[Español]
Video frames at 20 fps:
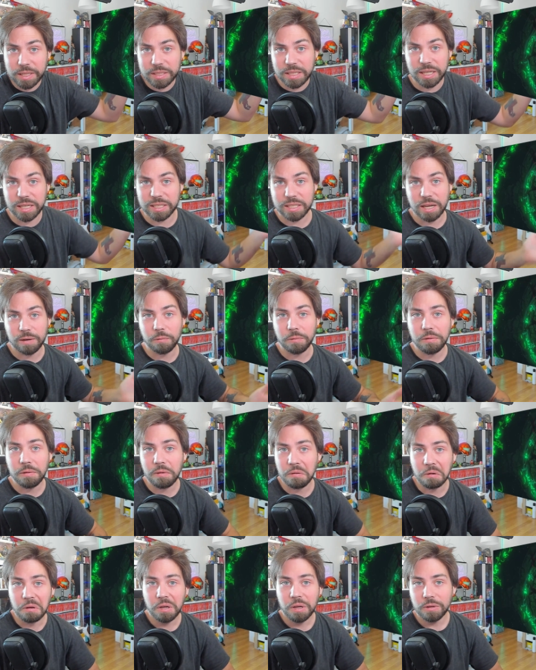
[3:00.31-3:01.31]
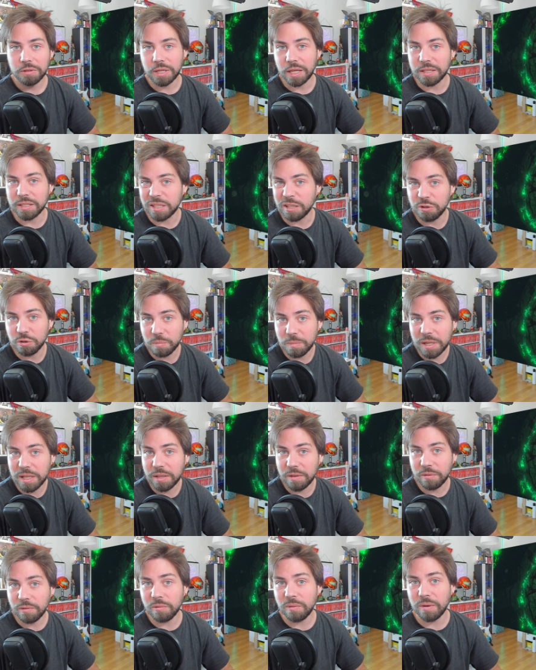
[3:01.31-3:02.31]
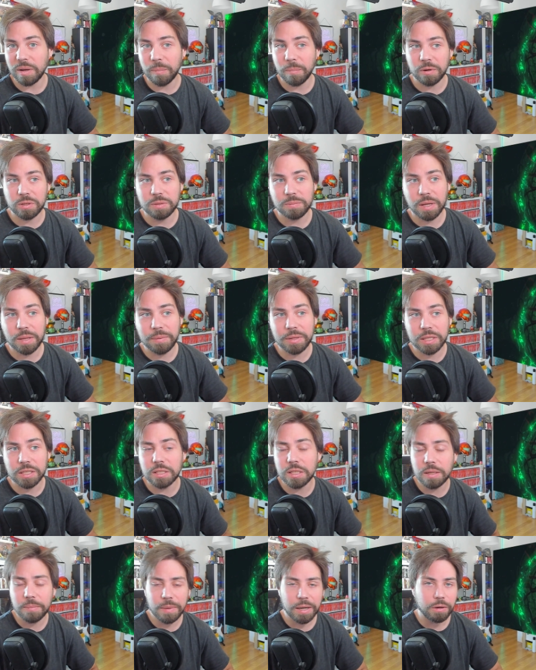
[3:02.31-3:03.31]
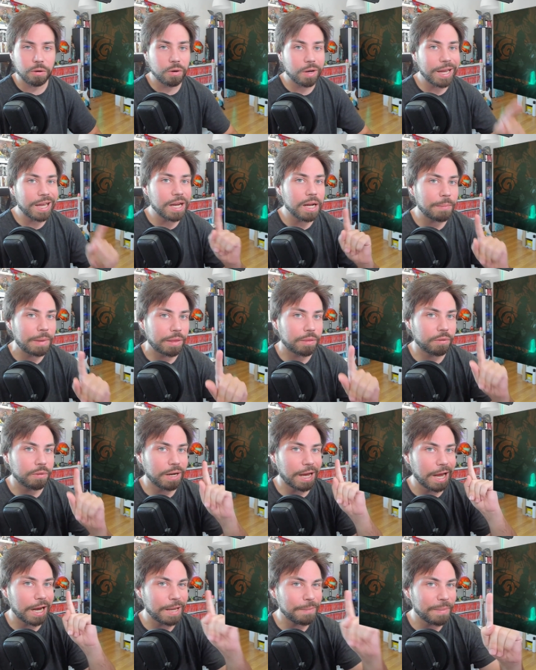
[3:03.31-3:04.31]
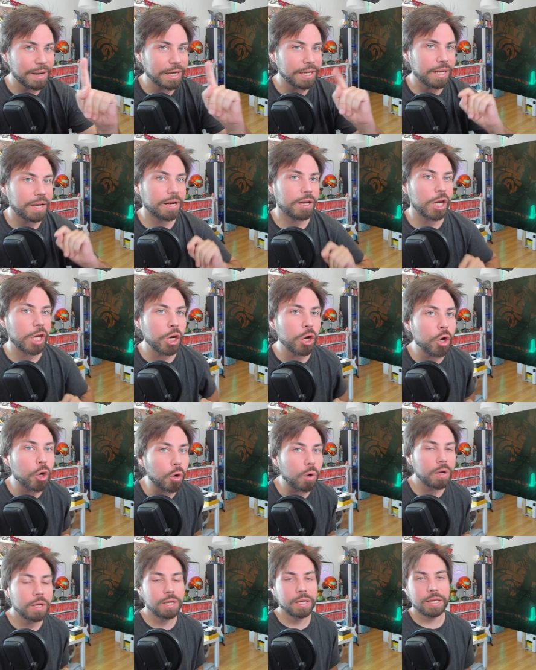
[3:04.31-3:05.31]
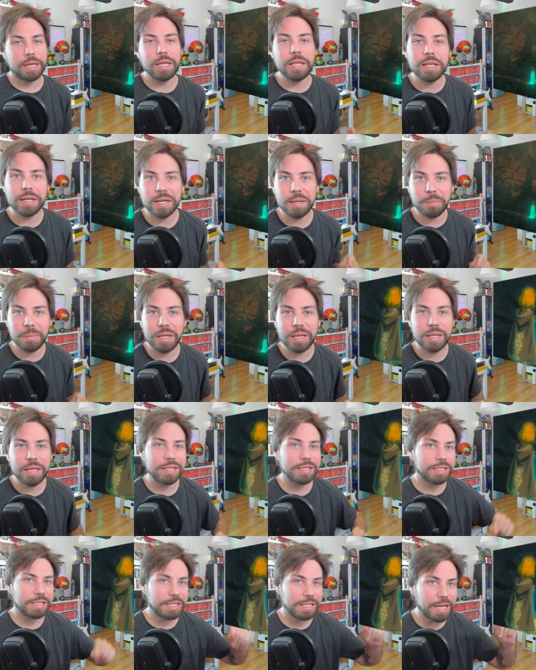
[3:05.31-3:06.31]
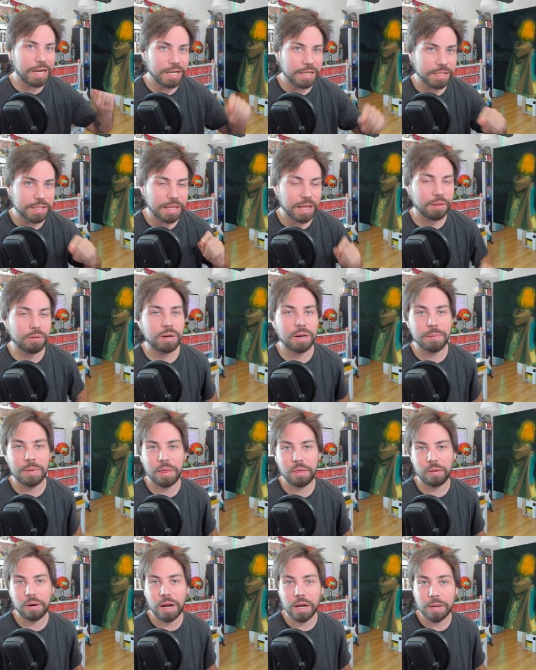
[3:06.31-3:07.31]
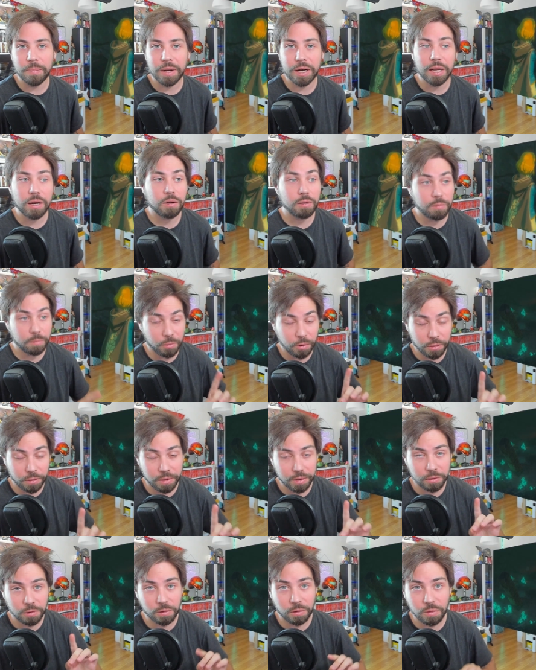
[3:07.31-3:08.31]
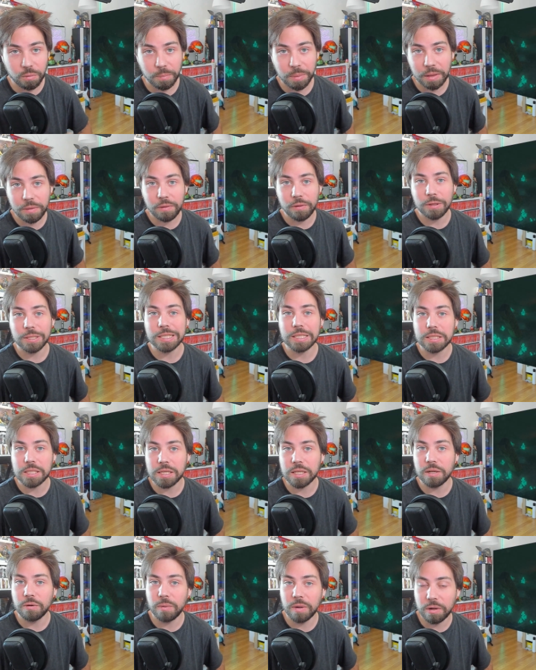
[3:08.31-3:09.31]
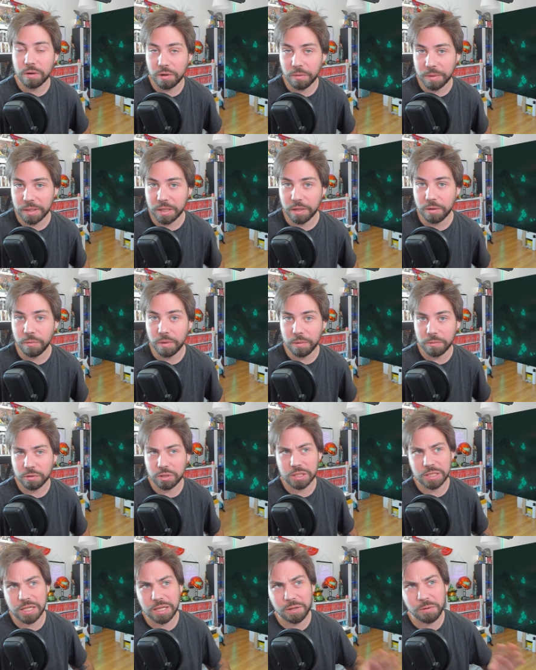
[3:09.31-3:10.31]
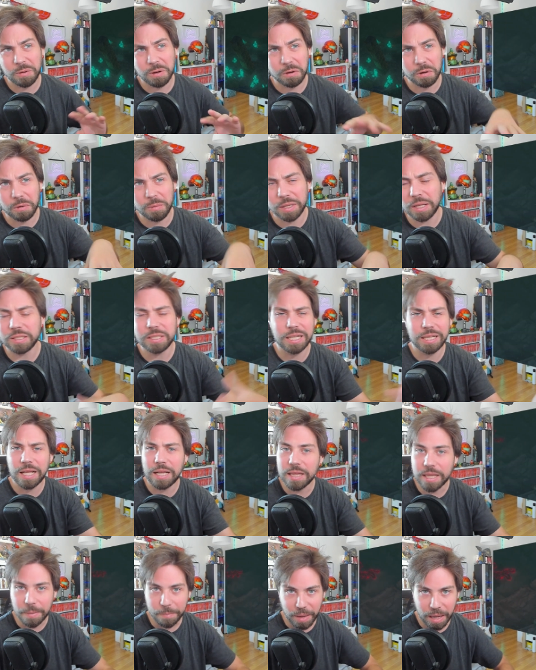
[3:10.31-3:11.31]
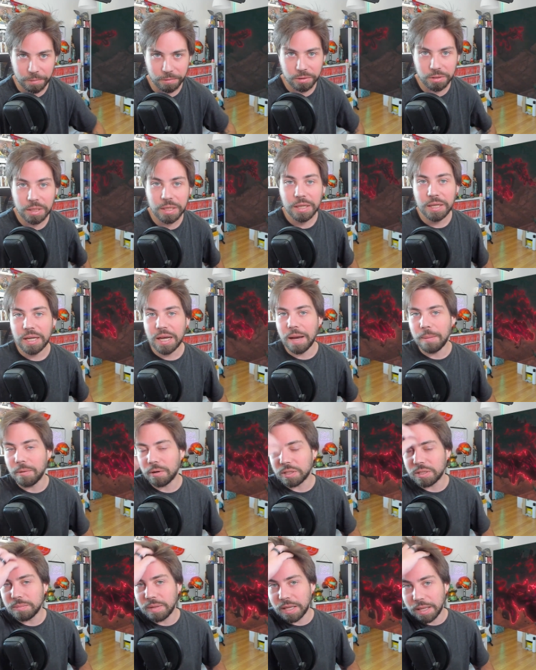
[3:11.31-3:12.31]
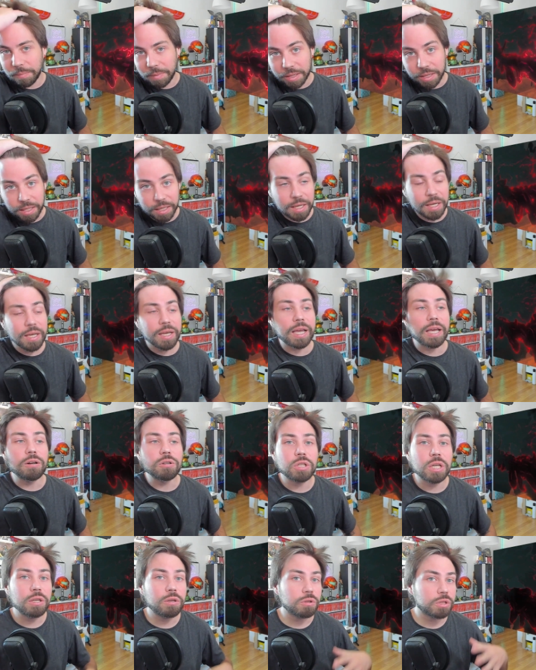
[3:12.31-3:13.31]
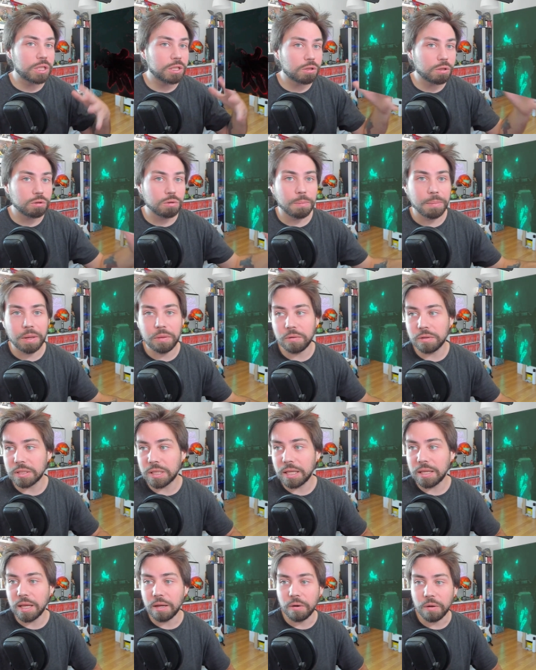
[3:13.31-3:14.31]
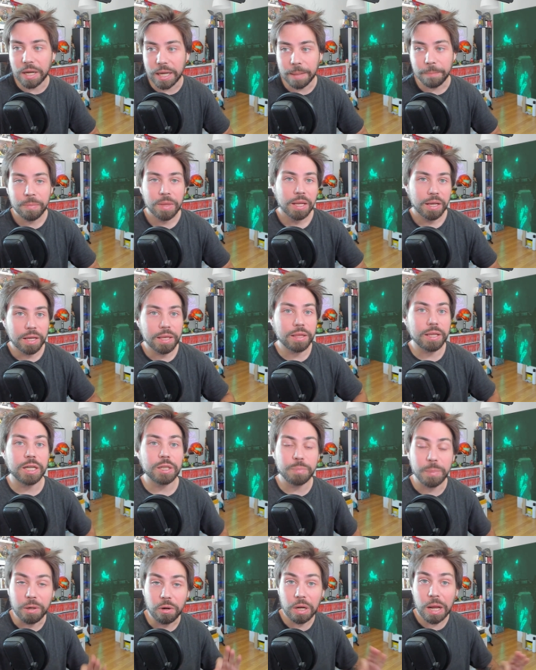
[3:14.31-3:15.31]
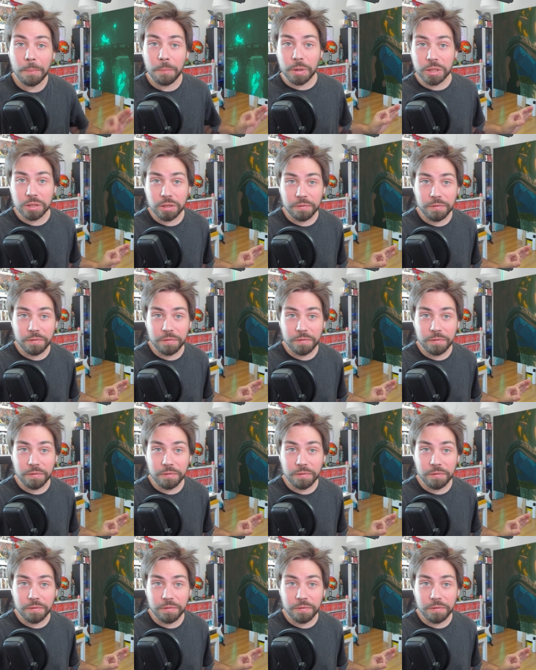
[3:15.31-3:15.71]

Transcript: desde que se anunció, o sea, desde 2019 aproximadamente. Sin embargo, en Amazon Alemania no. Y de repente se ha listado en Amazon Alemania, por cierto, con un precio de 69,99 o 69,97 70 pavos aproximadamente. Que no sé yo si esto es un precio estándar o qué. Y diréis, ¿pero le han puesto